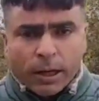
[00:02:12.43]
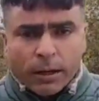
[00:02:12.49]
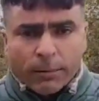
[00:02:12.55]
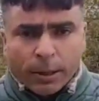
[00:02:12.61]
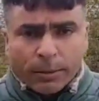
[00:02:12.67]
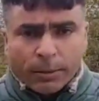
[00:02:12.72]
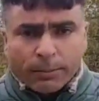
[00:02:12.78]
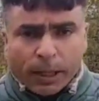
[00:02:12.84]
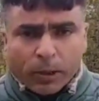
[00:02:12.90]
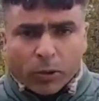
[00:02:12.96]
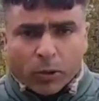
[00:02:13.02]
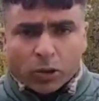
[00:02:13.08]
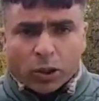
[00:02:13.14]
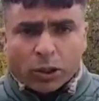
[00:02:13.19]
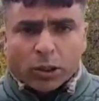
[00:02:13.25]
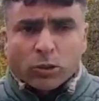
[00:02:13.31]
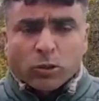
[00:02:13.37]
बर्फबारी हो
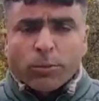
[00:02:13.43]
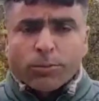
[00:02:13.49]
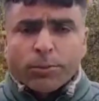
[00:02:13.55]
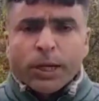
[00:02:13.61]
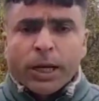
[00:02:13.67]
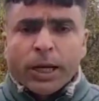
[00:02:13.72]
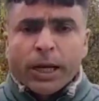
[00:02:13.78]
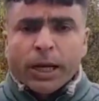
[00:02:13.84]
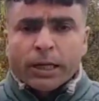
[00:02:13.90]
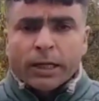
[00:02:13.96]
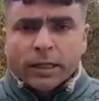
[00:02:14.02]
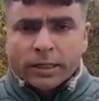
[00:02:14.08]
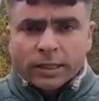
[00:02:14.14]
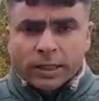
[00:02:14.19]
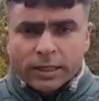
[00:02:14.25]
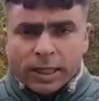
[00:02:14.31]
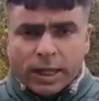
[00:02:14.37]
सकती है जो अपने इलाके किस
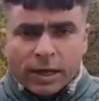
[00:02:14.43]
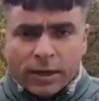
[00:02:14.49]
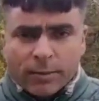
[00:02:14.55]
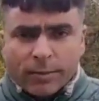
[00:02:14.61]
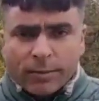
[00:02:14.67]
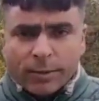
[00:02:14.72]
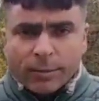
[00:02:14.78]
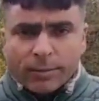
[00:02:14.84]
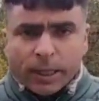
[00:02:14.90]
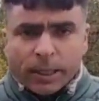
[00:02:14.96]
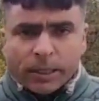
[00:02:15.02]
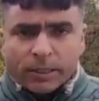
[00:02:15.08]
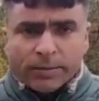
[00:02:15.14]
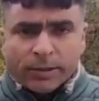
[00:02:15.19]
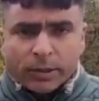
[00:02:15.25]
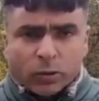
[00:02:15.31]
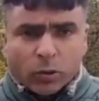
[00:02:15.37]
किस इलाके में बर्फबारी इस
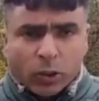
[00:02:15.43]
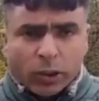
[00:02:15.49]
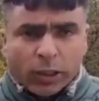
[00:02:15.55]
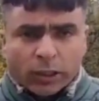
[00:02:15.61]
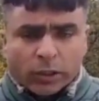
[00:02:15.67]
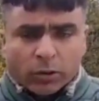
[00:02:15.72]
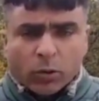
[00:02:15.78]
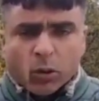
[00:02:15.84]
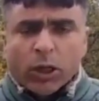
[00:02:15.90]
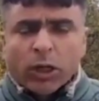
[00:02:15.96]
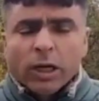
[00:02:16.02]
वक्त हो रही है तो